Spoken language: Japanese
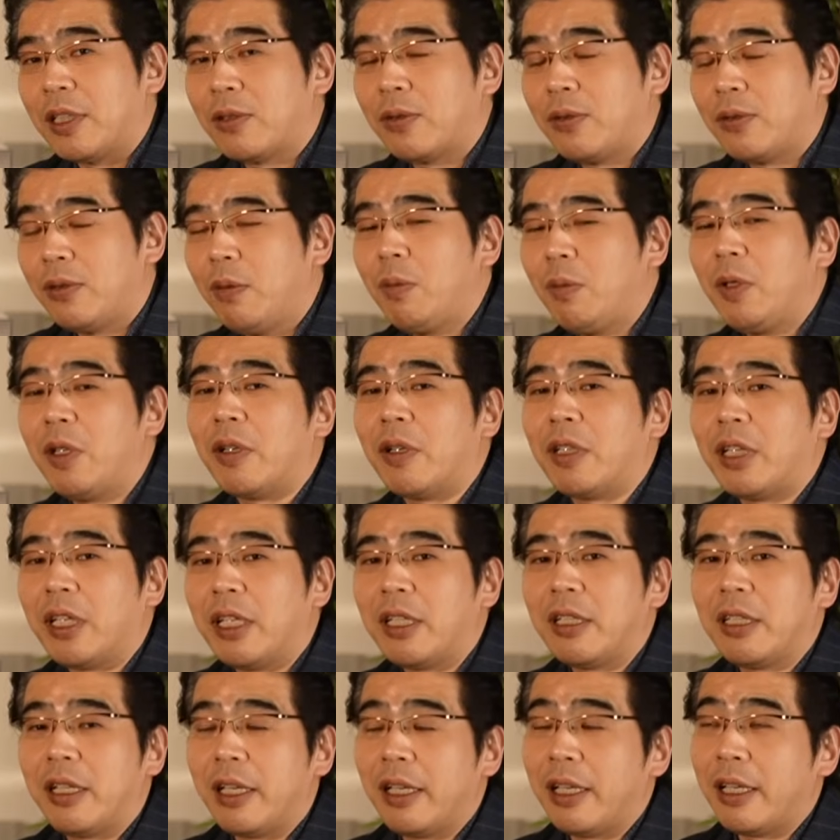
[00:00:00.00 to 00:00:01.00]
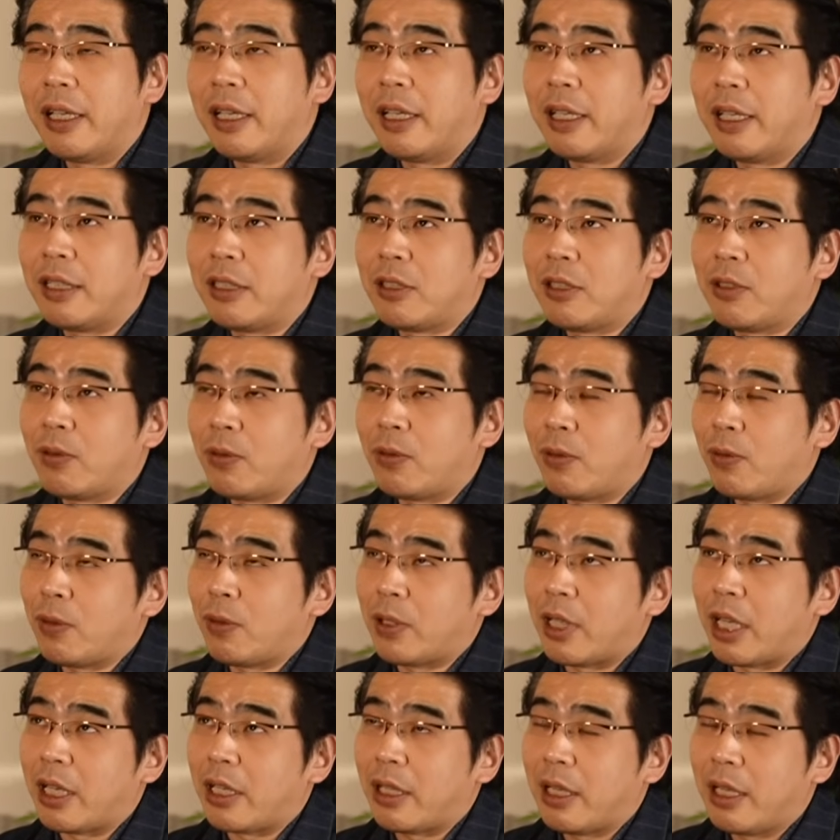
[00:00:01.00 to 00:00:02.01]
あ、そういう意味ではね、えー、ちょっとこ
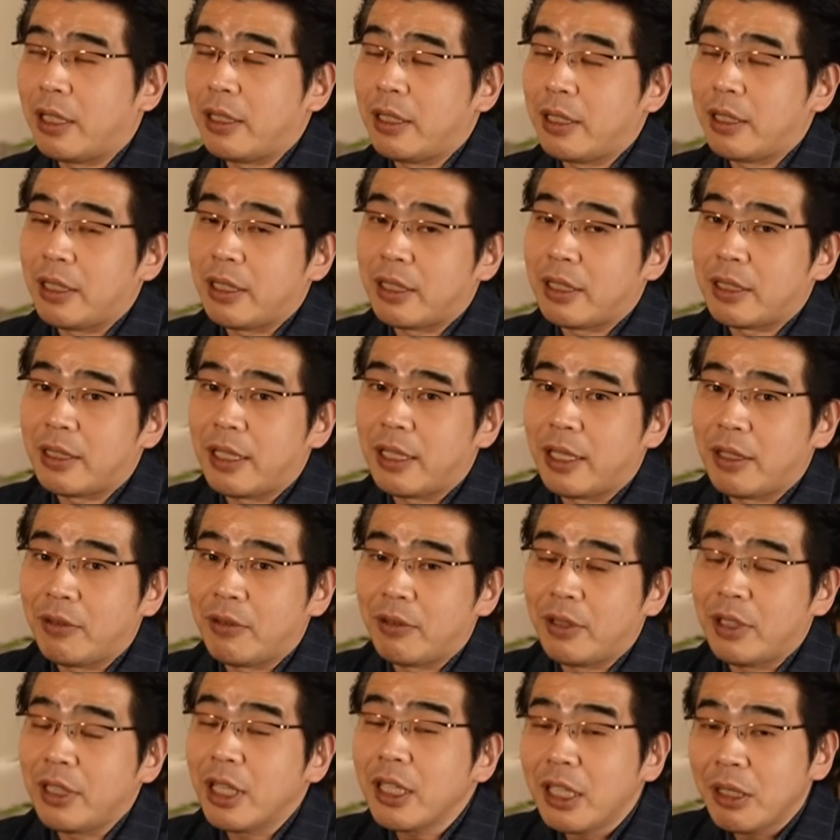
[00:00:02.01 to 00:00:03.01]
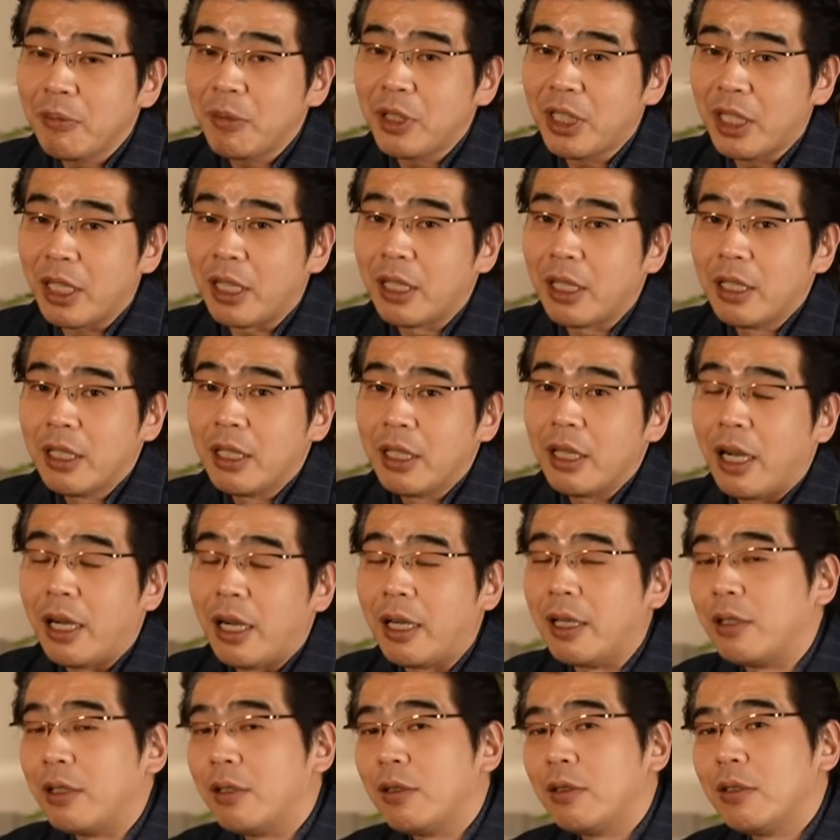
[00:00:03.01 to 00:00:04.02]
う客観的な視点を入れてみて、
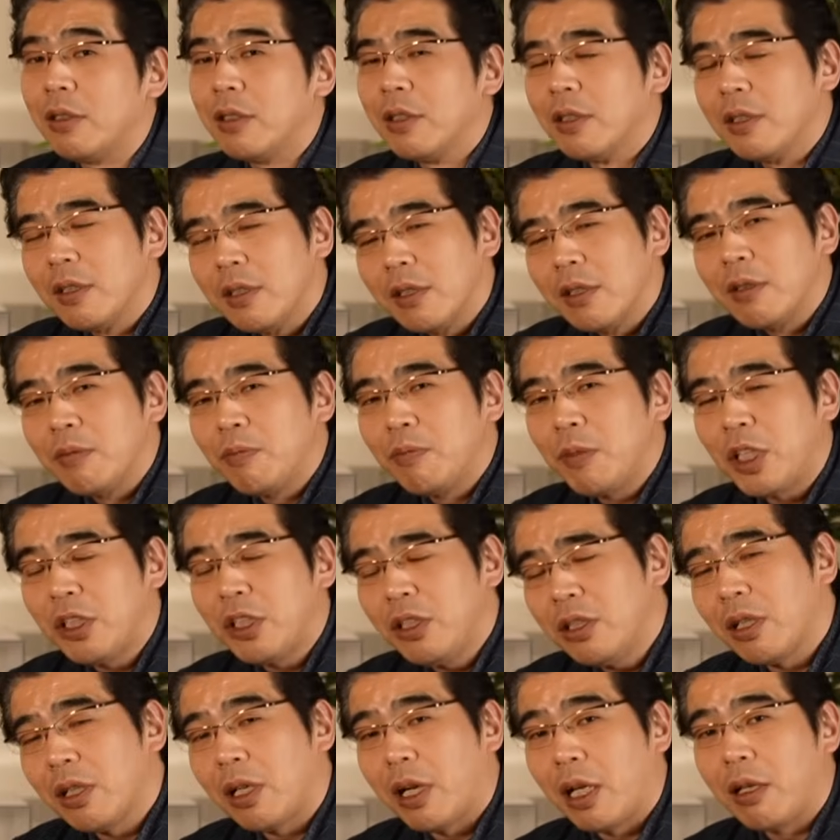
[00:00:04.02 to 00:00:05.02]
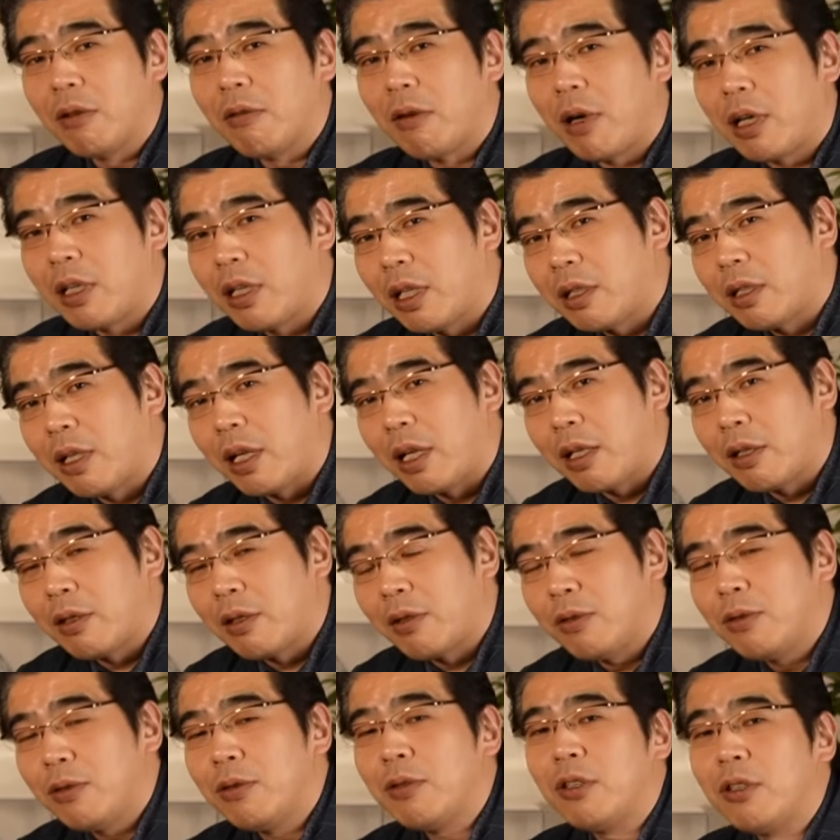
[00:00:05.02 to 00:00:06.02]
あまあいいんじゃないの彼だったら
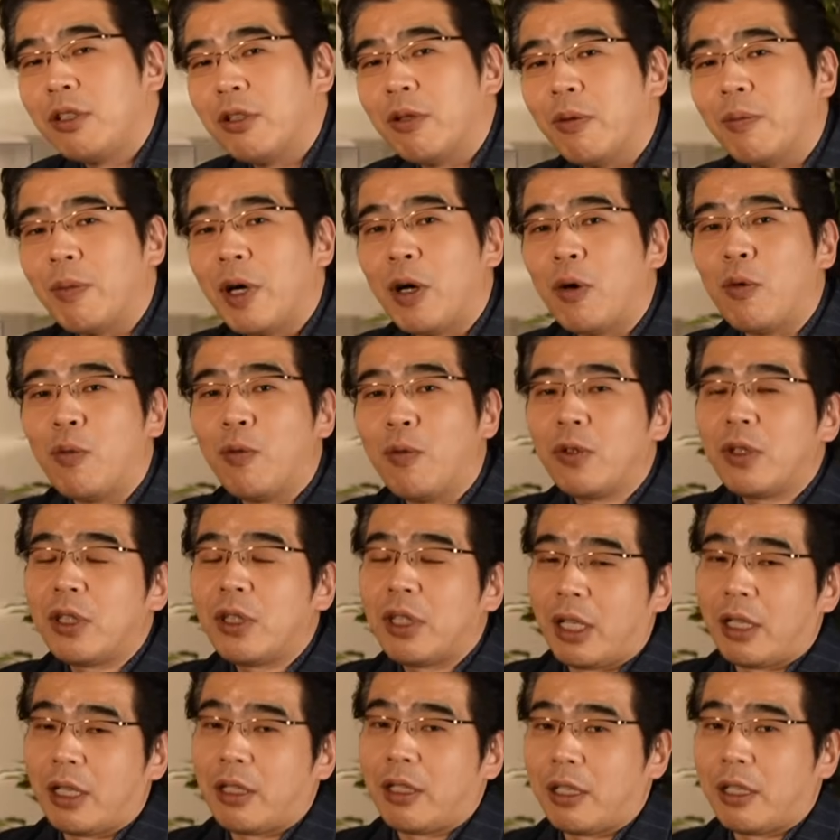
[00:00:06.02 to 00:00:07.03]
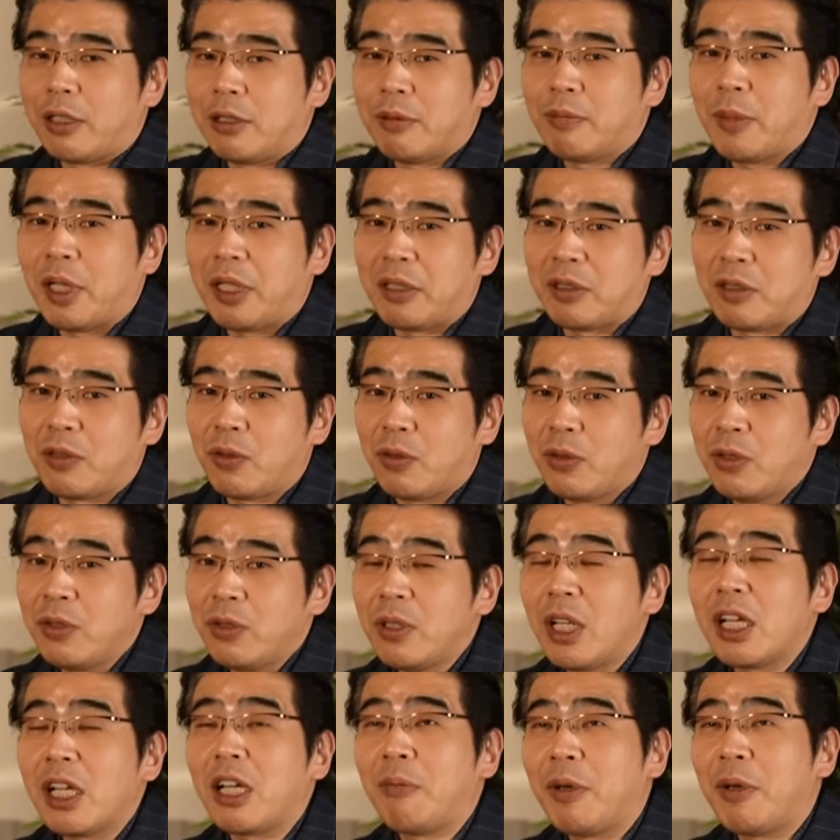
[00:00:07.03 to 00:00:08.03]
というふうにまあ思ってくれる、まあ、そうい
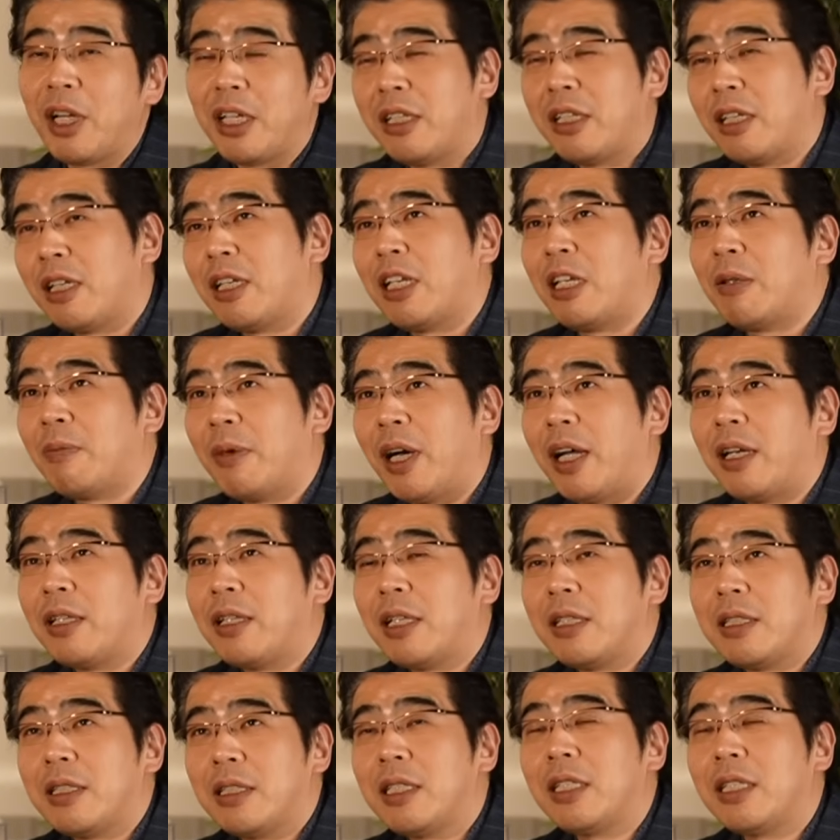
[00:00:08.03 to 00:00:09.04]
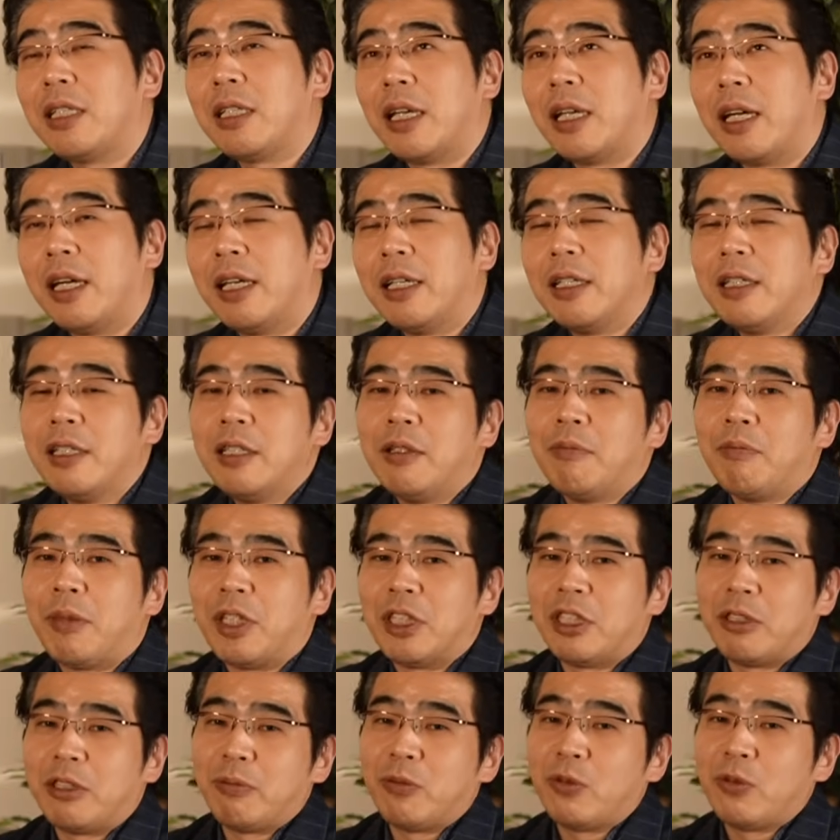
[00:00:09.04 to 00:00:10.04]
う仲間がいなければあなた自身が
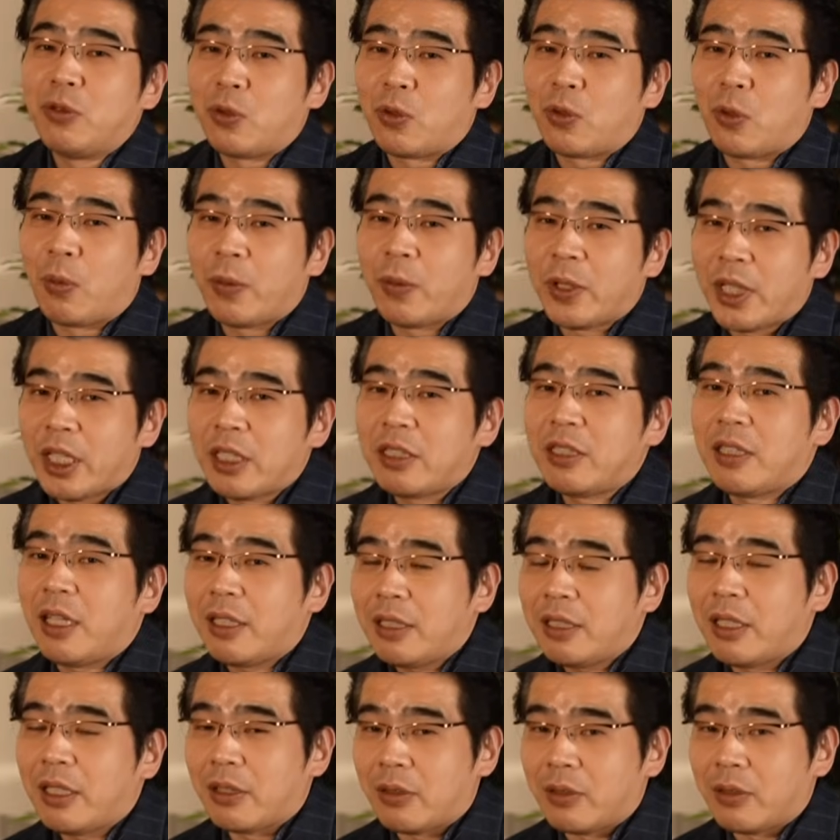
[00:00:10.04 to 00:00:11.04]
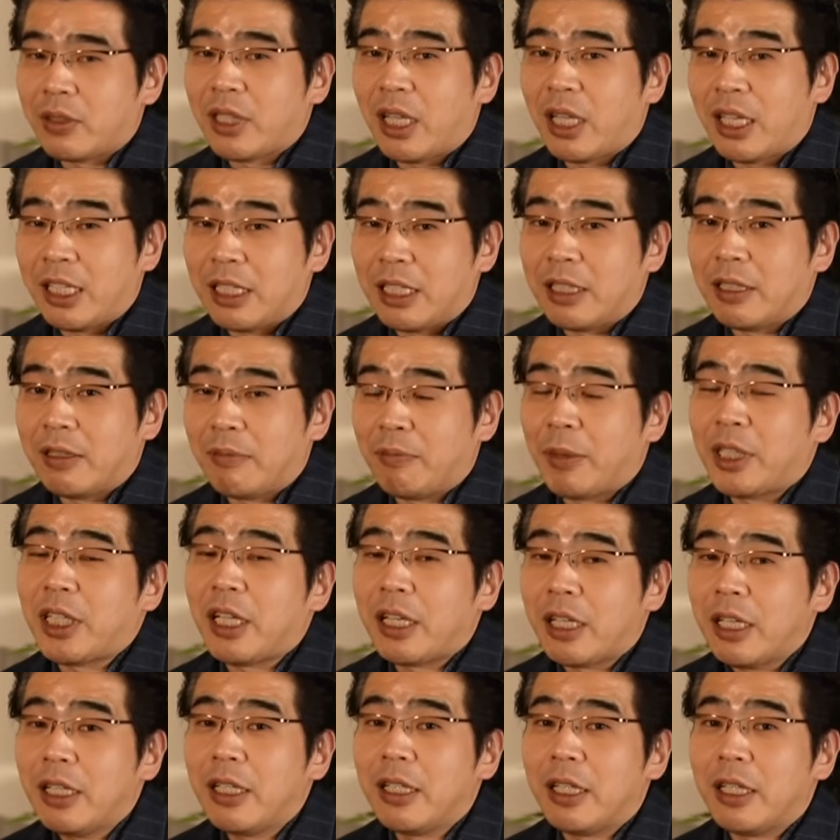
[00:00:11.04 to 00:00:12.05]
自分の友達だったとしたりま
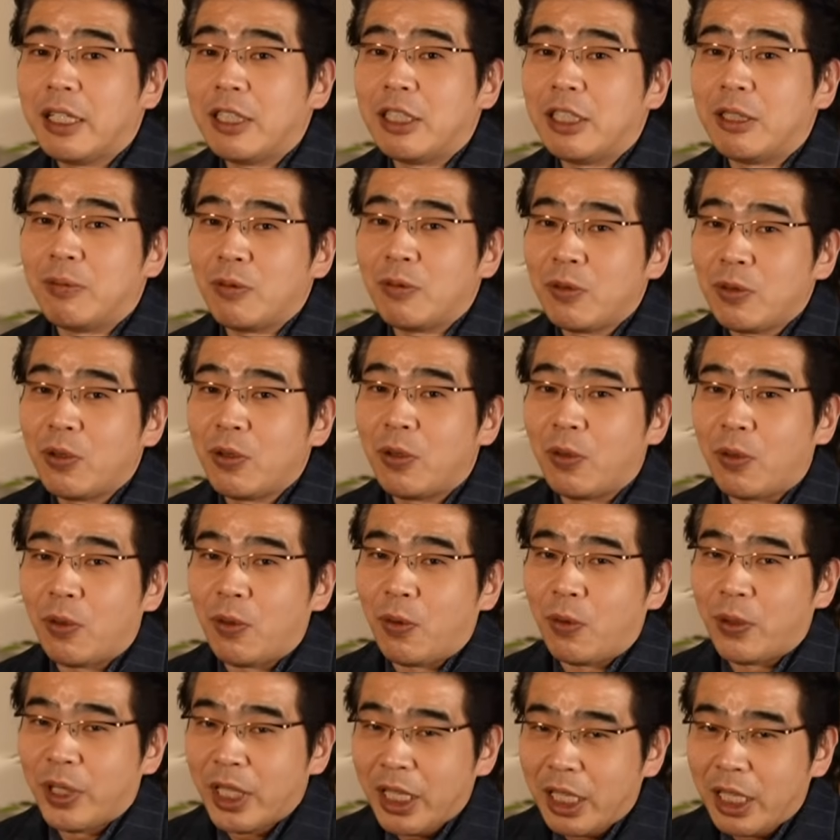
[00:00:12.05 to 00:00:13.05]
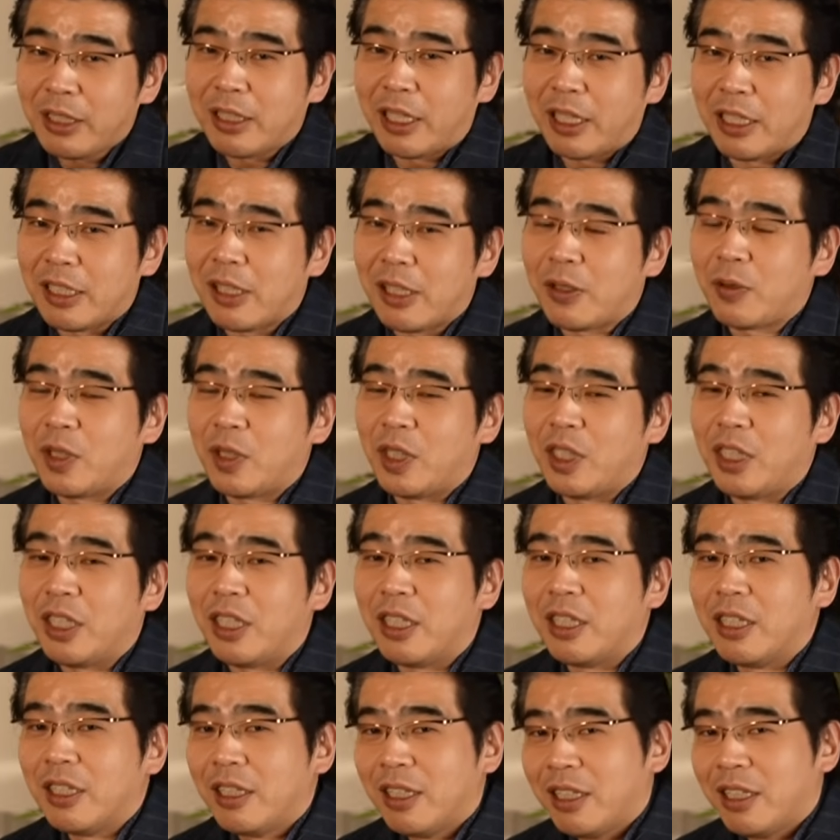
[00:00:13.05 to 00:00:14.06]
たね自分の親だったりした時に